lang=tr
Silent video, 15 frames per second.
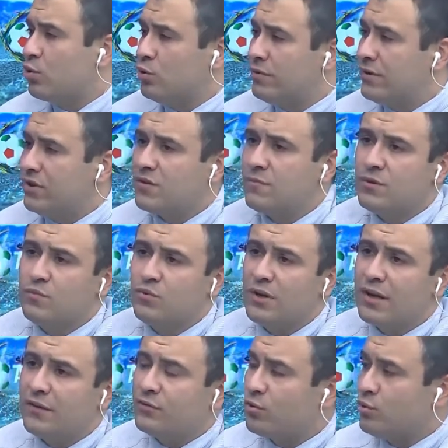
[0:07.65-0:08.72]
kulüpler için biz bunu
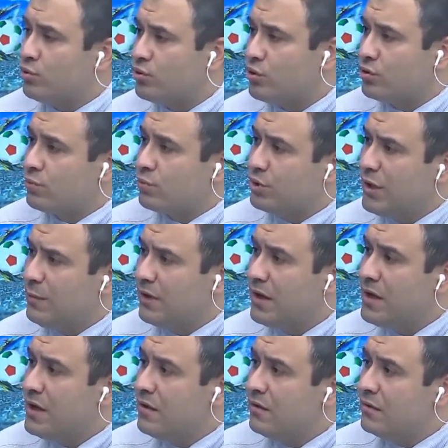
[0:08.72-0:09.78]
her hafta konuşuyoruz burada ama
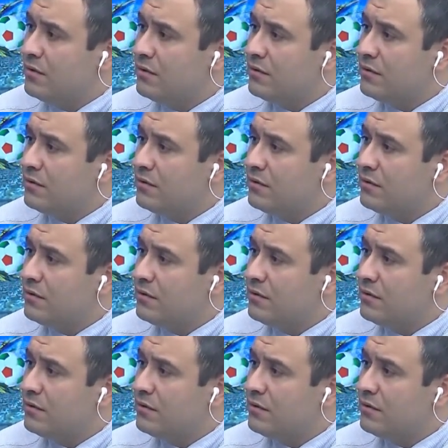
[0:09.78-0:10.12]
e,